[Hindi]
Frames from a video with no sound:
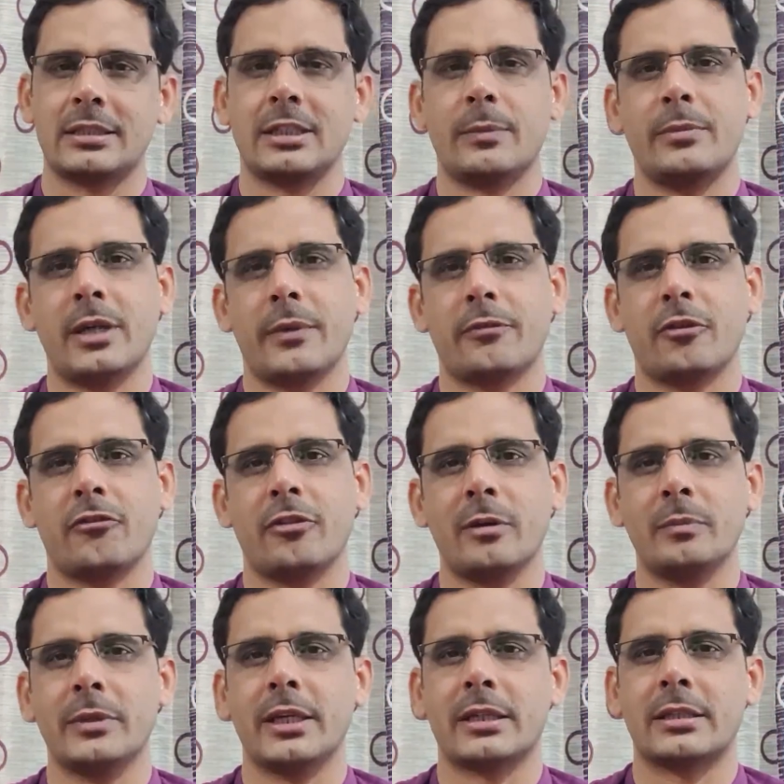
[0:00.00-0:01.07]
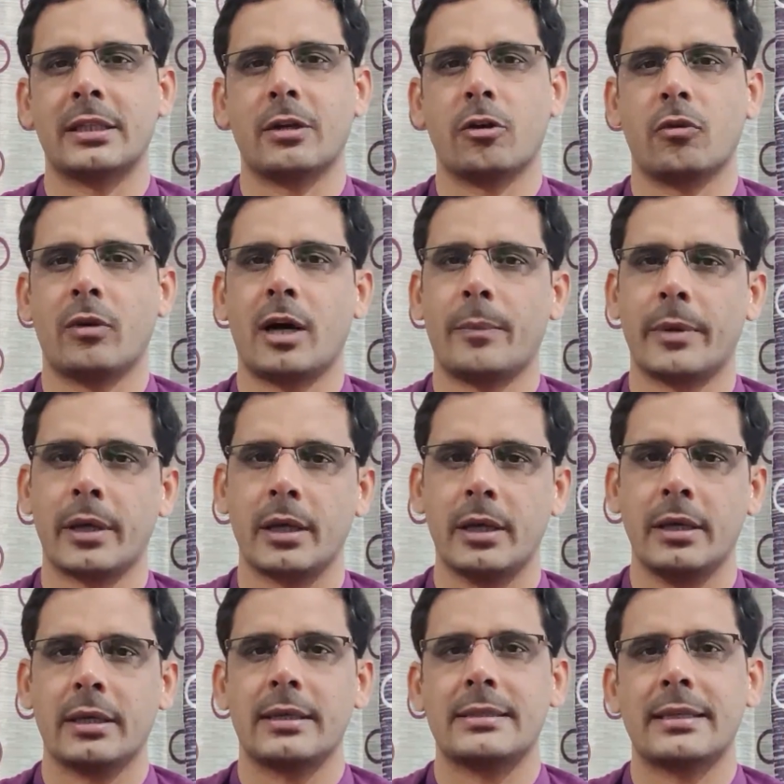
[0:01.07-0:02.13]
जब भी आप कोई फिल्म देखते हैं और वहाँ पे
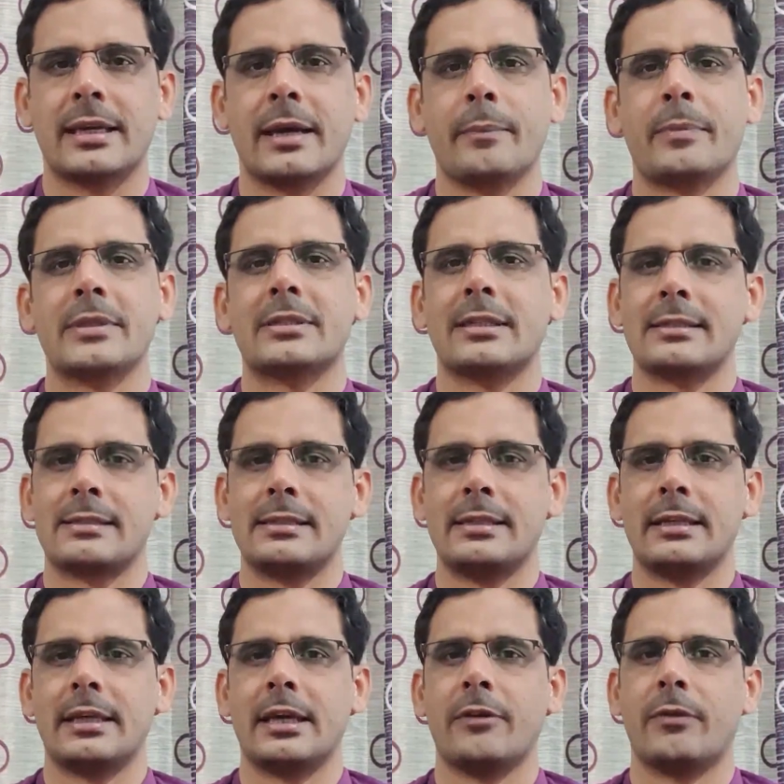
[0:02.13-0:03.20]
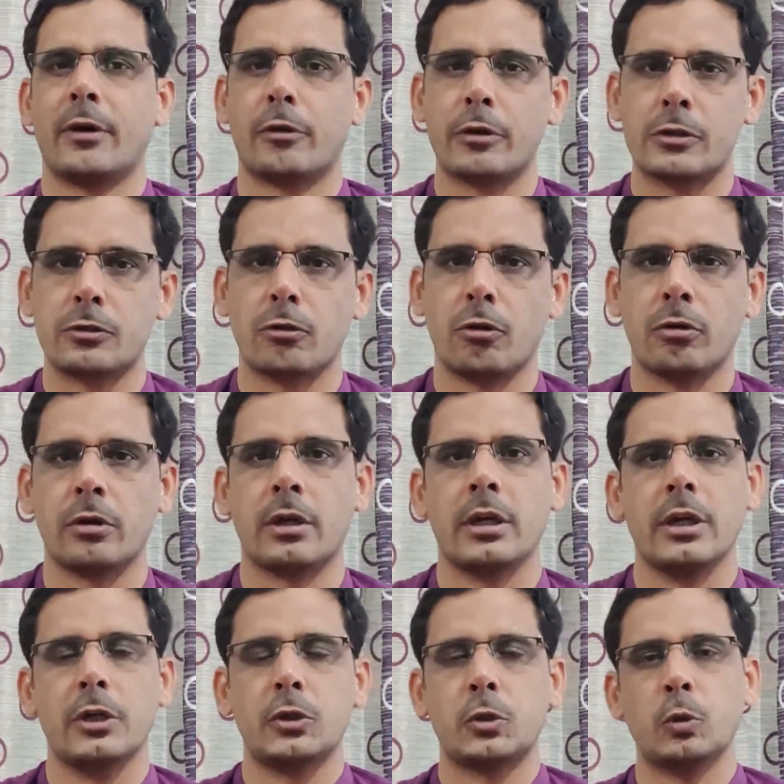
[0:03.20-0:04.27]
किसी कैंपस का सीन है वहाँ कोई सॉन्ग
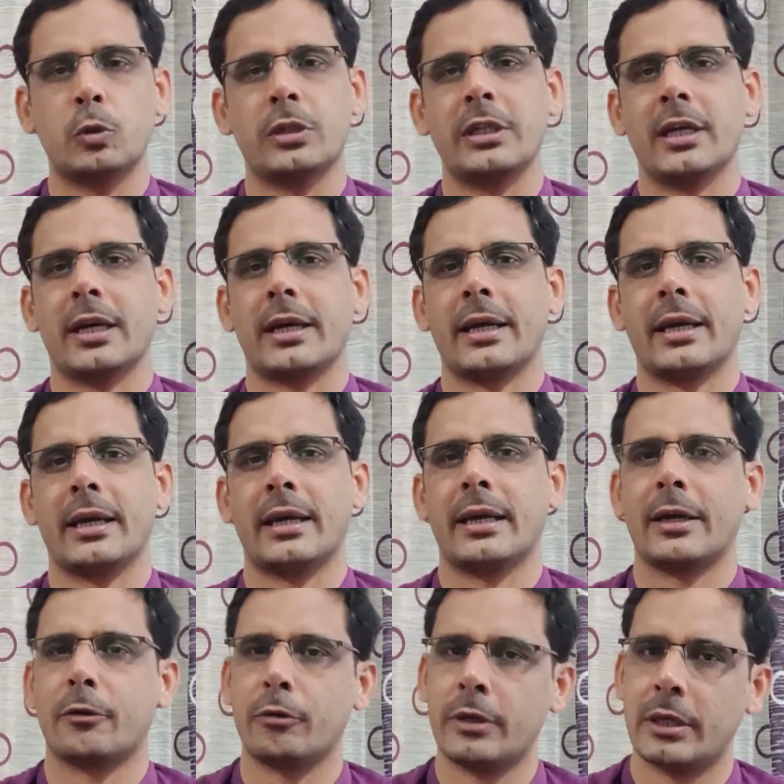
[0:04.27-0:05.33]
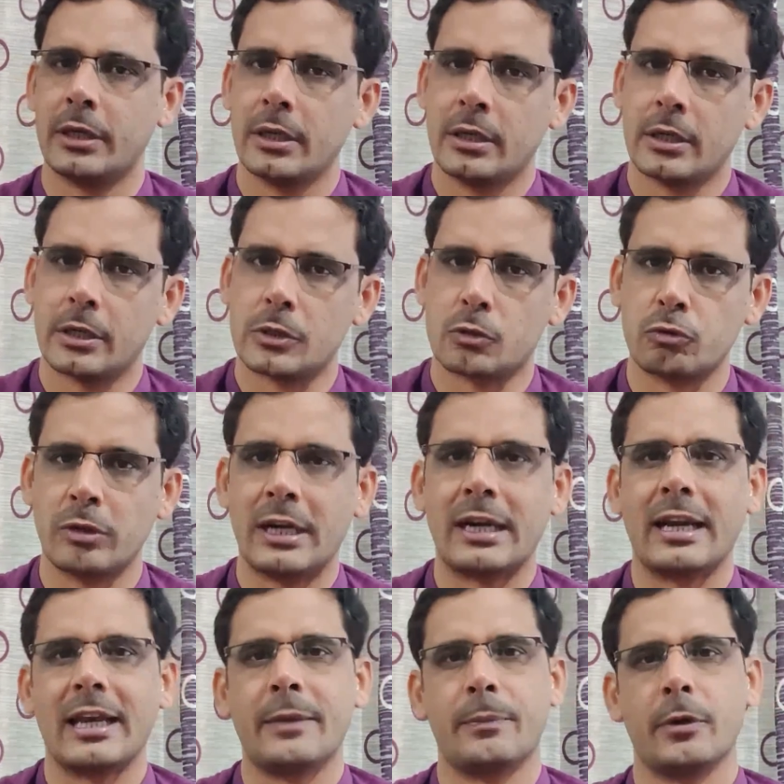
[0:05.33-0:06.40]
शूट किया गया है कोई
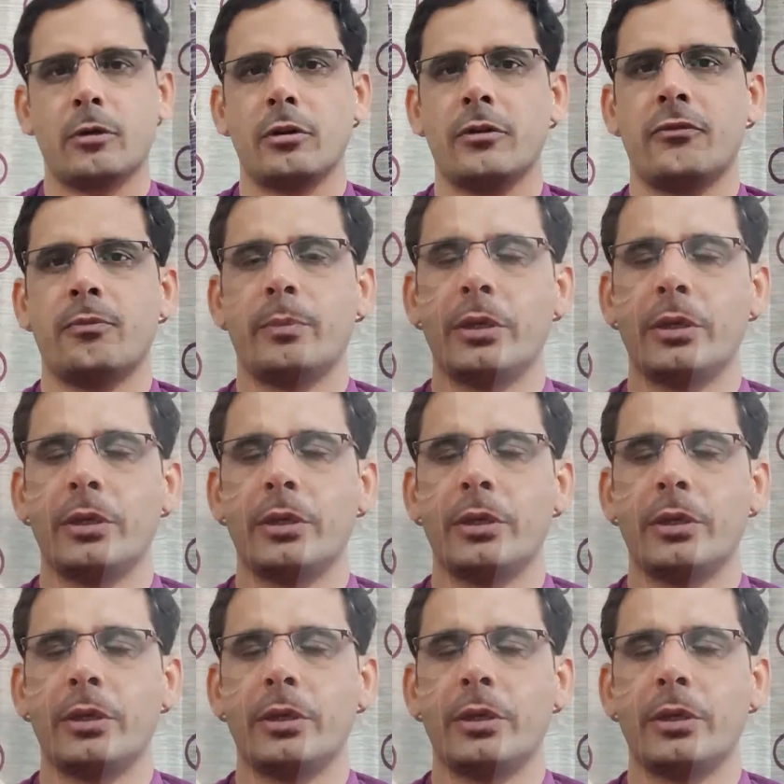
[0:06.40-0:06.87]
स्टूडेंट लाइफ पे कोई